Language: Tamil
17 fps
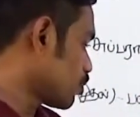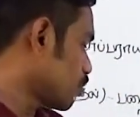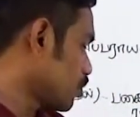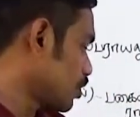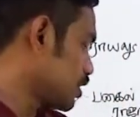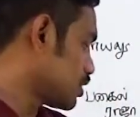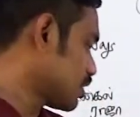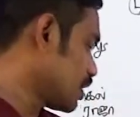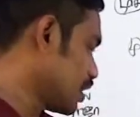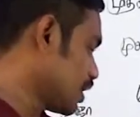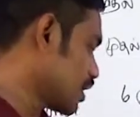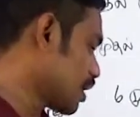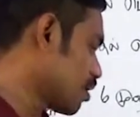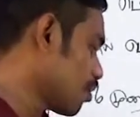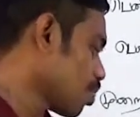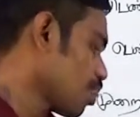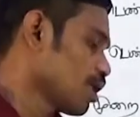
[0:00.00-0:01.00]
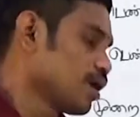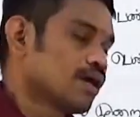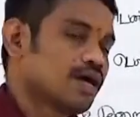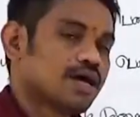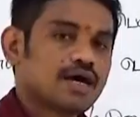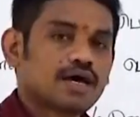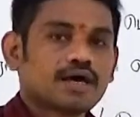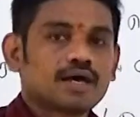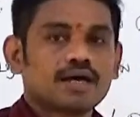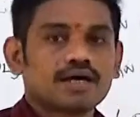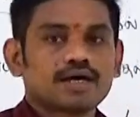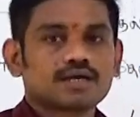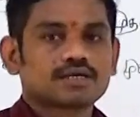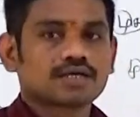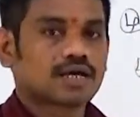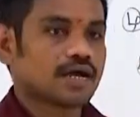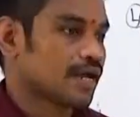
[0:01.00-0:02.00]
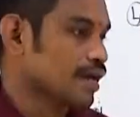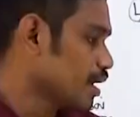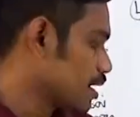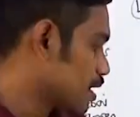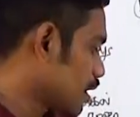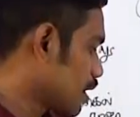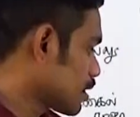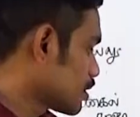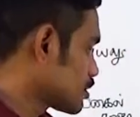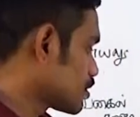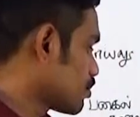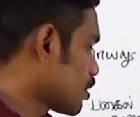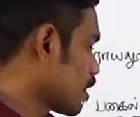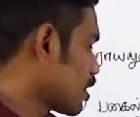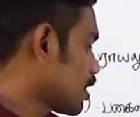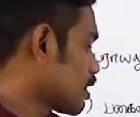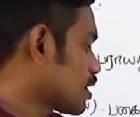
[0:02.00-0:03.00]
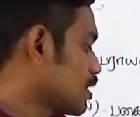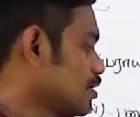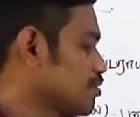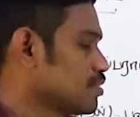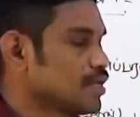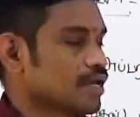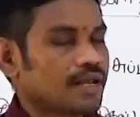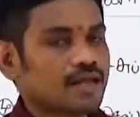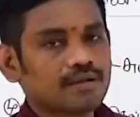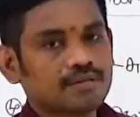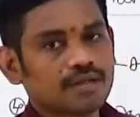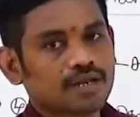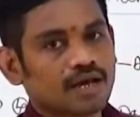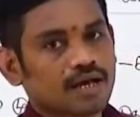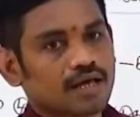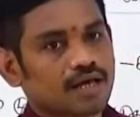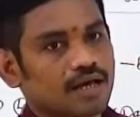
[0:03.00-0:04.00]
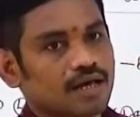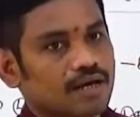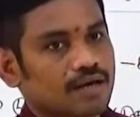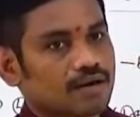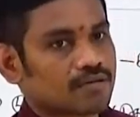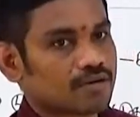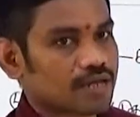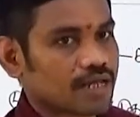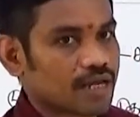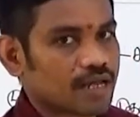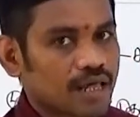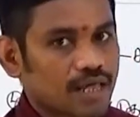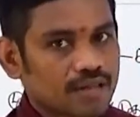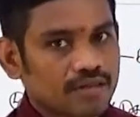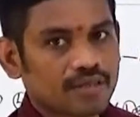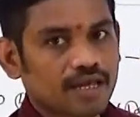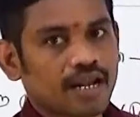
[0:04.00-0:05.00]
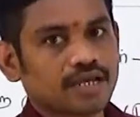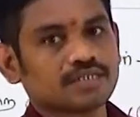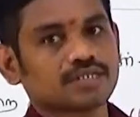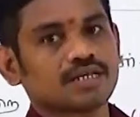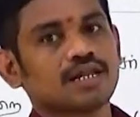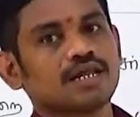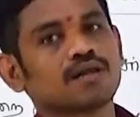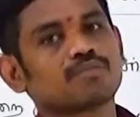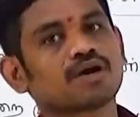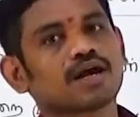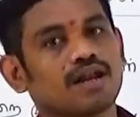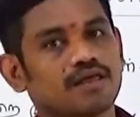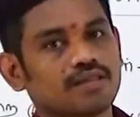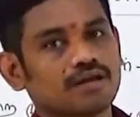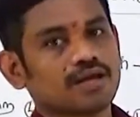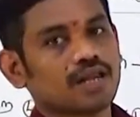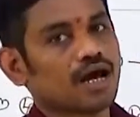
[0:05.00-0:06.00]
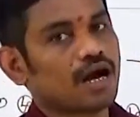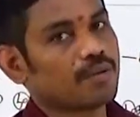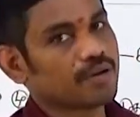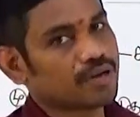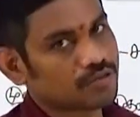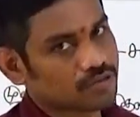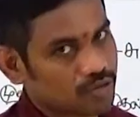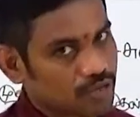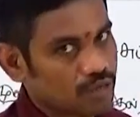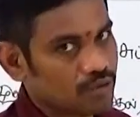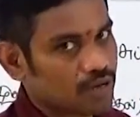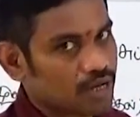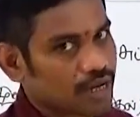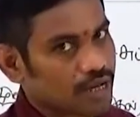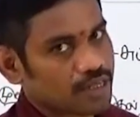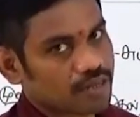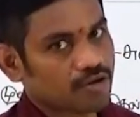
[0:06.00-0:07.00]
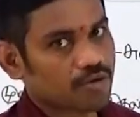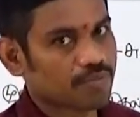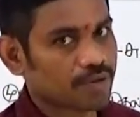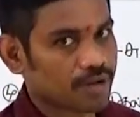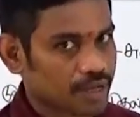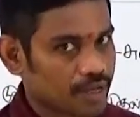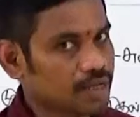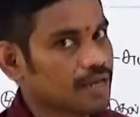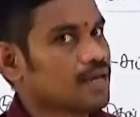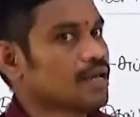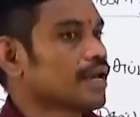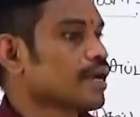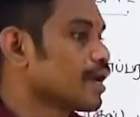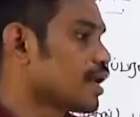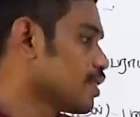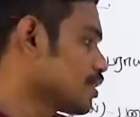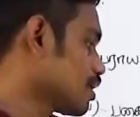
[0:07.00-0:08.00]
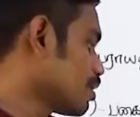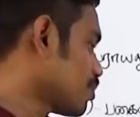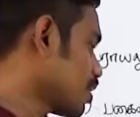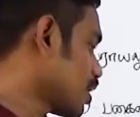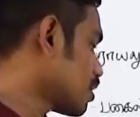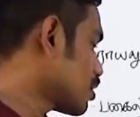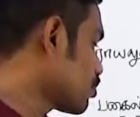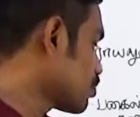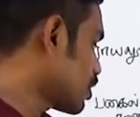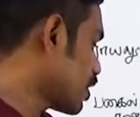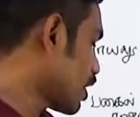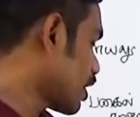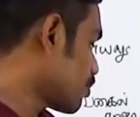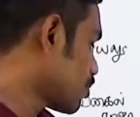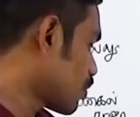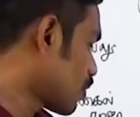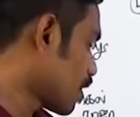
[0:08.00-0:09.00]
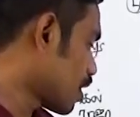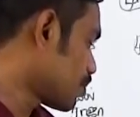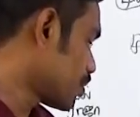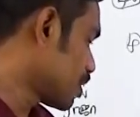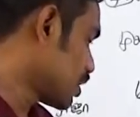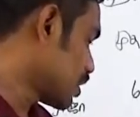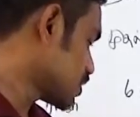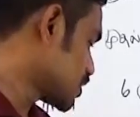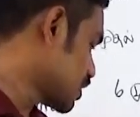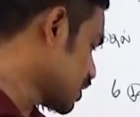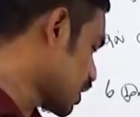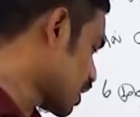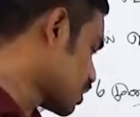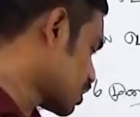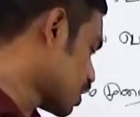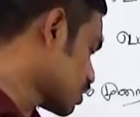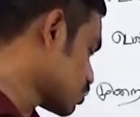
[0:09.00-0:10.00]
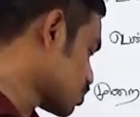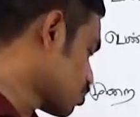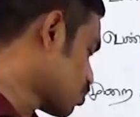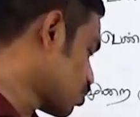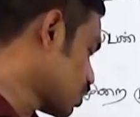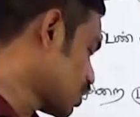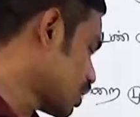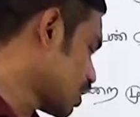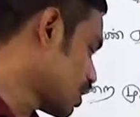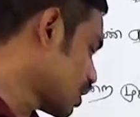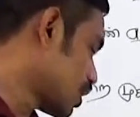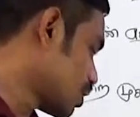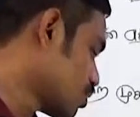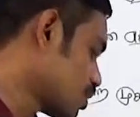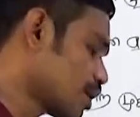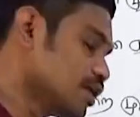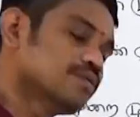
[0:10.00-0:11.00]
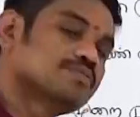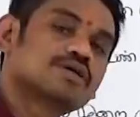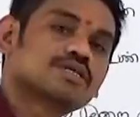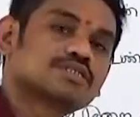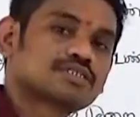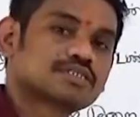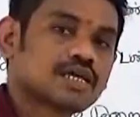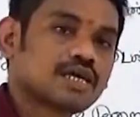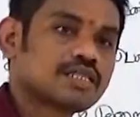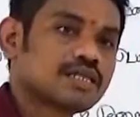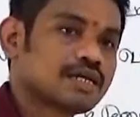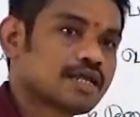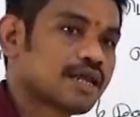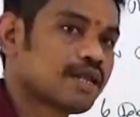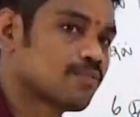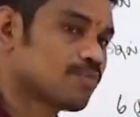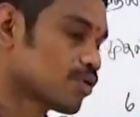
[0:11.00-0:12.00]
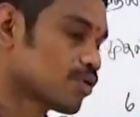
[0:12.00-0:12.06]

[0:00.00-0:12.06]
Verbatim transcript: டூ டுவெண்ட்டி த்ரீல கயா காங்கிரஸ் மாநாட்டில் வந்து என்ன அப்படின்னா க அவங்க என்ன அதாவது எலெக்ஷனில் நம்ம கலந்துக்கலாம் அப்படின்னு சொல்லி ஒரு கருத்தை வைப்பாங்க கலந்துக்க மறுக்கும்போது என்ன பண்ணுவாங்க அப்படின்னா சிஆர் தாஸும் மோதிலால் நேரு ரெண்டு பேரும் சேர்ந்துக்கிட்டு என்ன